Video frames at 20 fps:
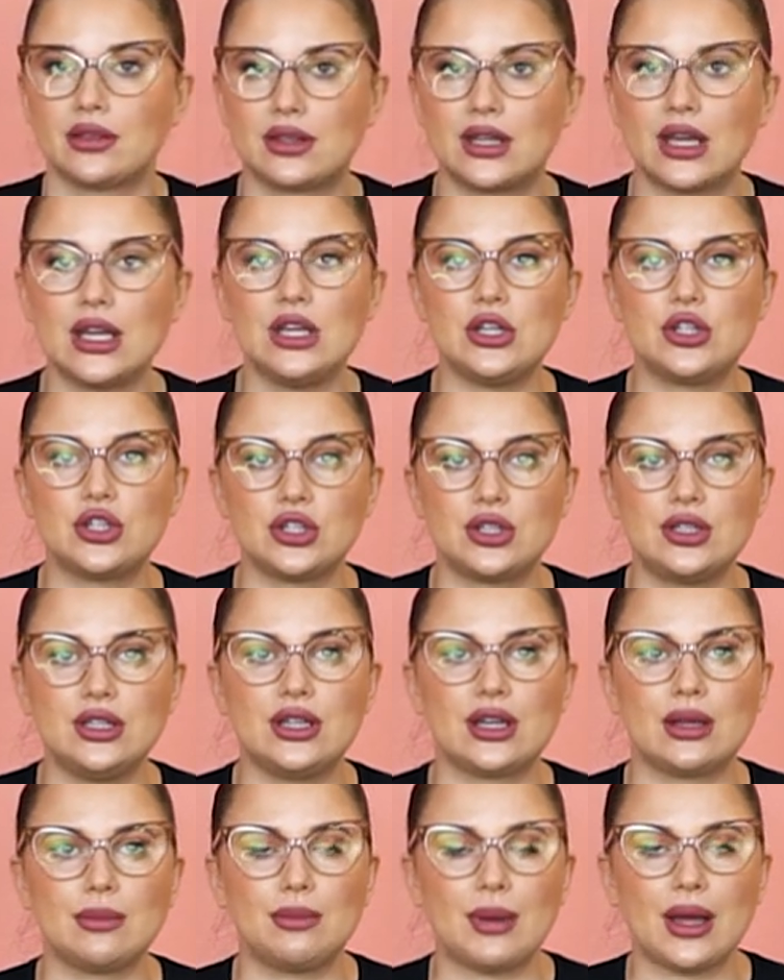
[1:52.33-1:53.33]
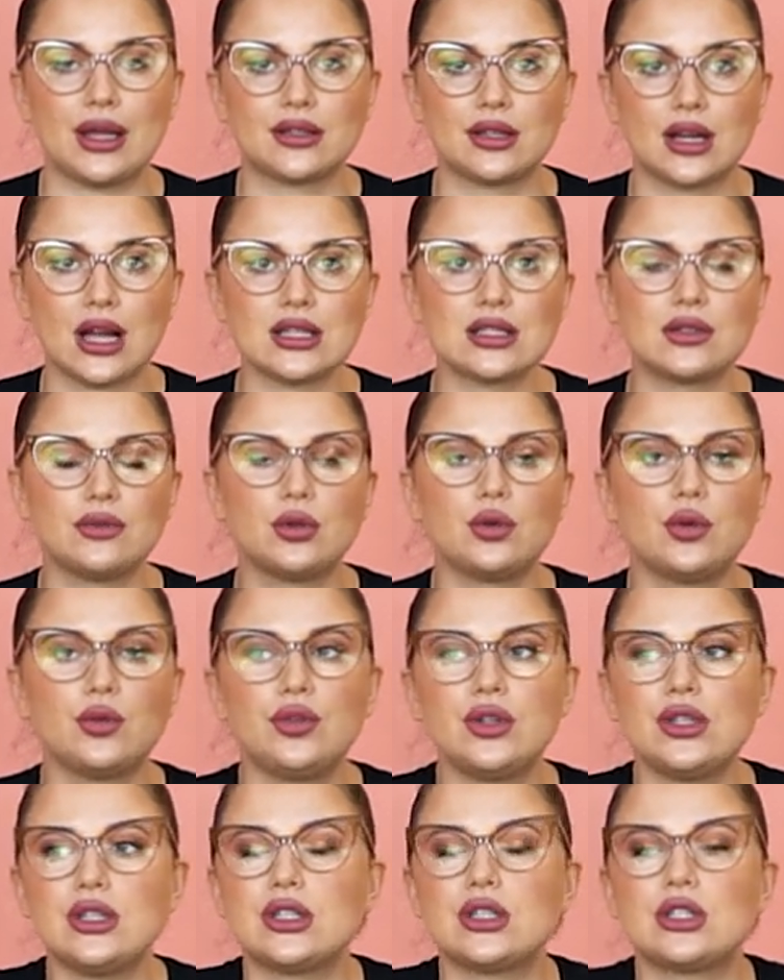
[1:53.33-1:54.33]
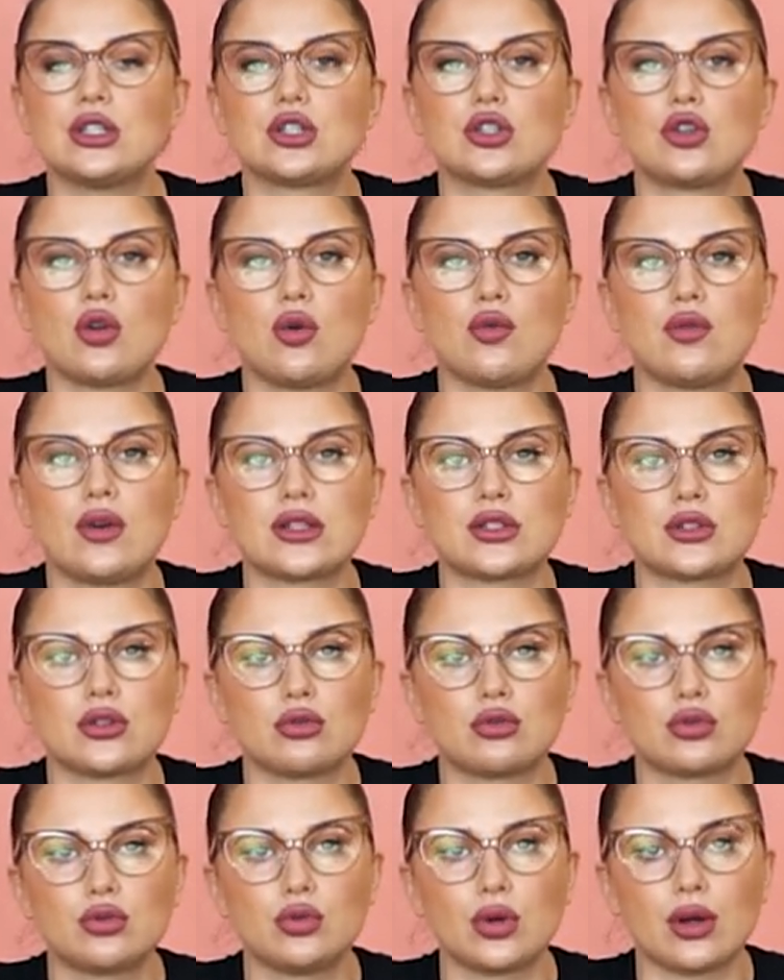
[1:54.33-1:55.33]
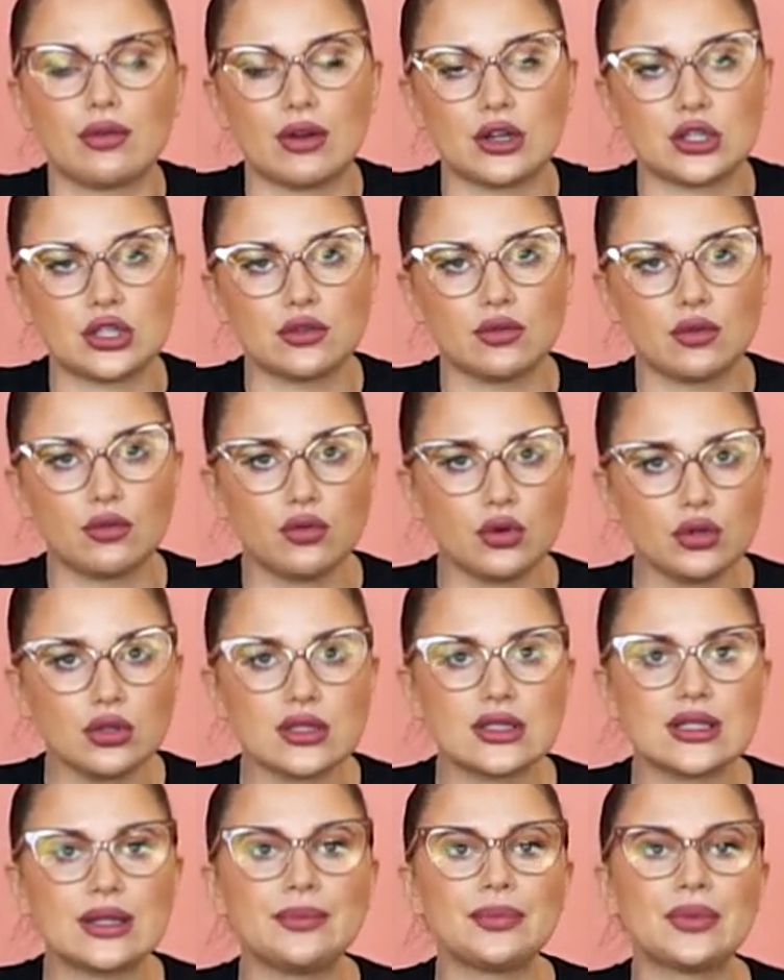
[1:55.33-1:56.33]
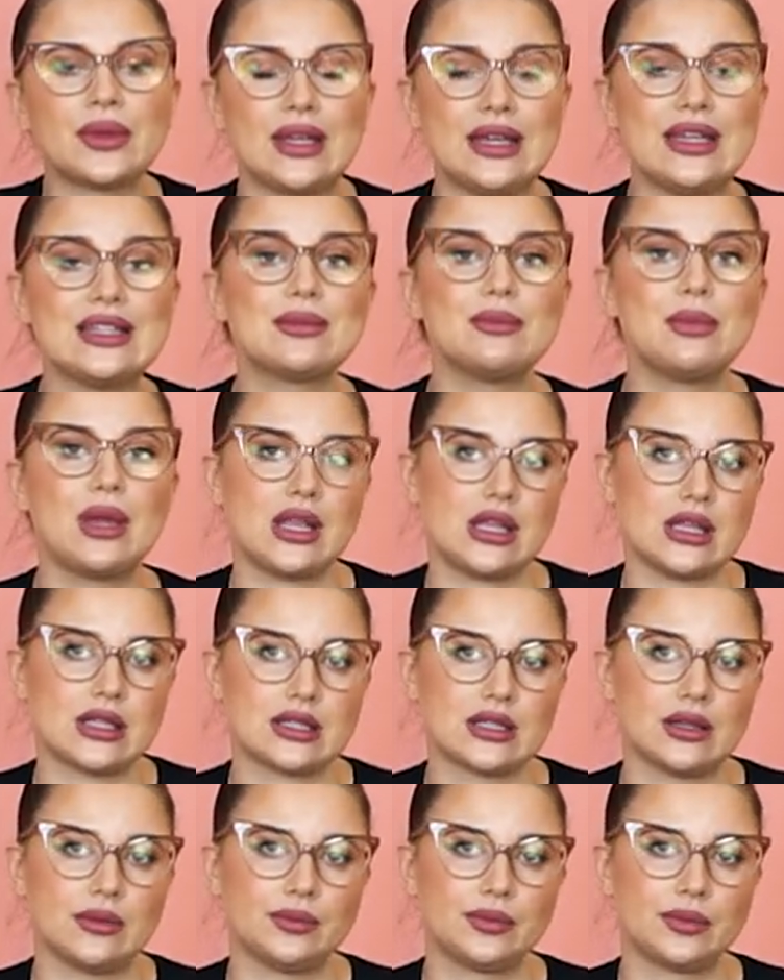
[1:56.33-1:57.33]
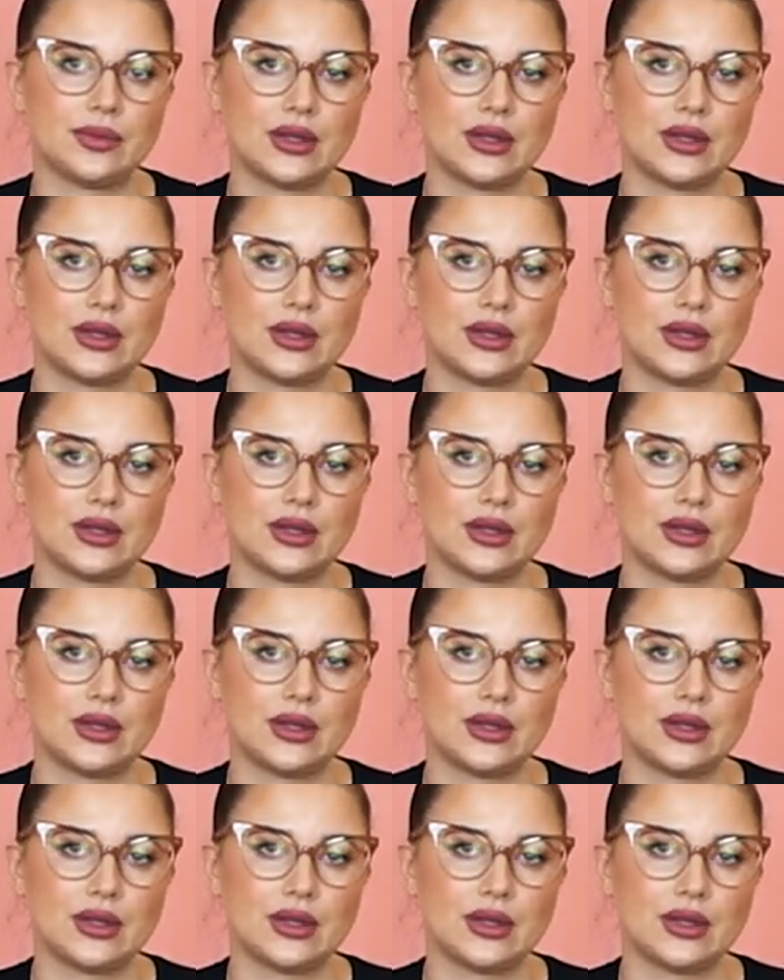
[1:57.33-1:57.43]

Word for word: 3, 4, 5 раз вы увидите, что у вас структура вашего волоса изменится.